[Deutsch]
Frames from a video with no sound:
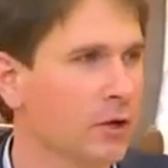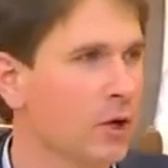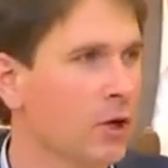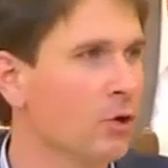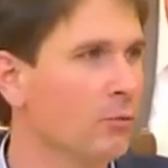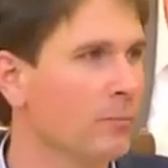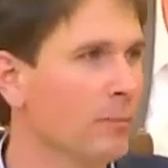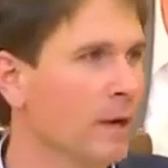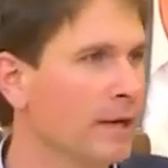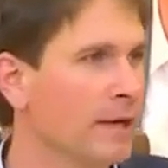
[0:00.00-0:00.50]

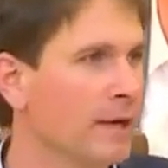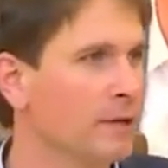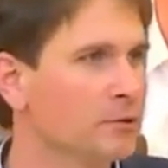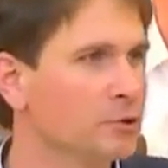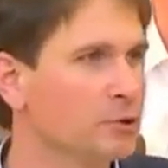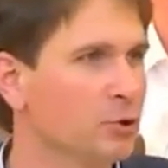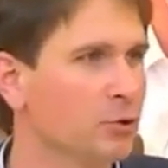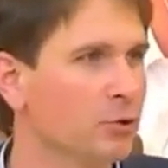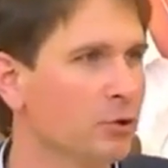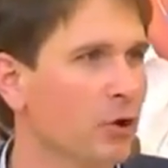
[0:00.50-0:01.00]
Man kann
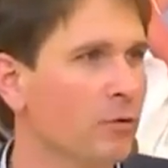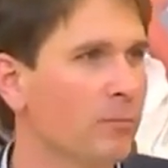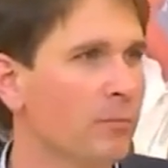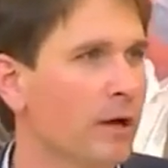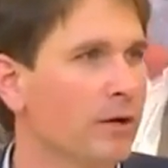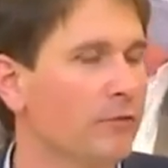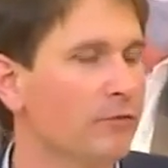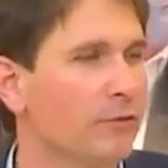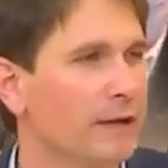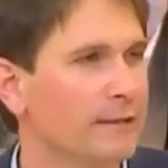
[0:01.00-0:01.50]
schon noch einmal
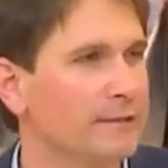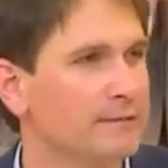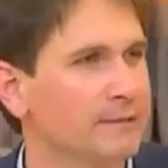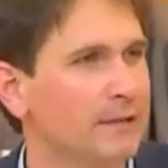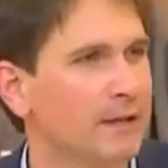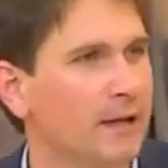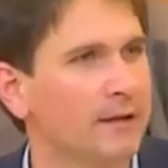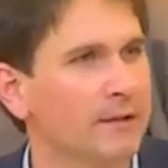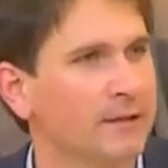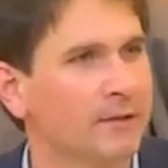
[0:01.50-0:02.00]

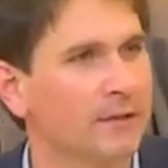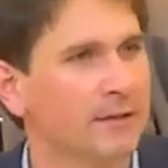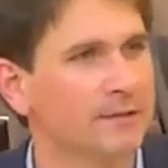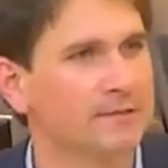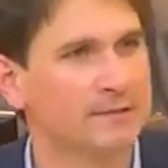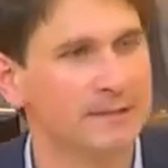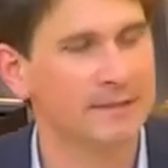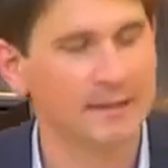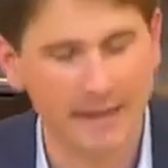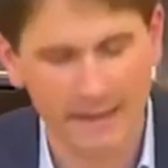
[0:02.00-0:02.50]
festhalten, dass
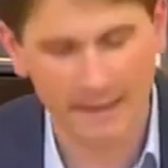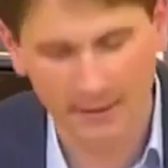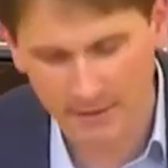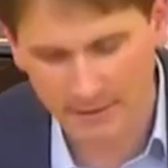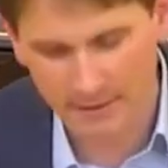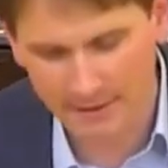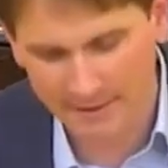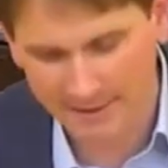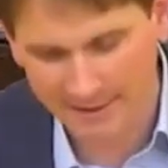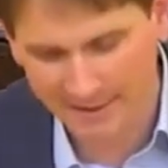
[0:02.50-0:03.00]
die Länge
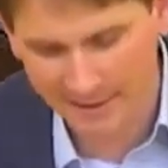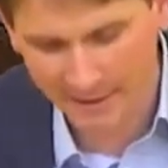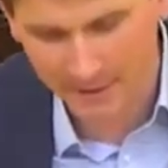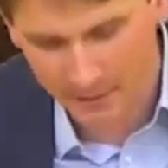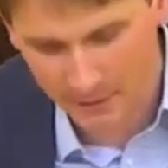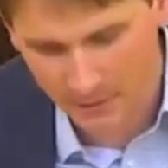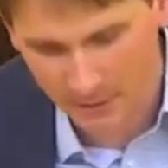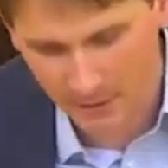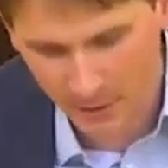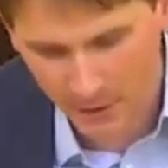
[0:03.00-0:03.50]
der
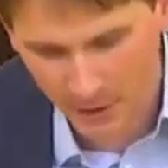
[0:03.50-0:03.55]
Rede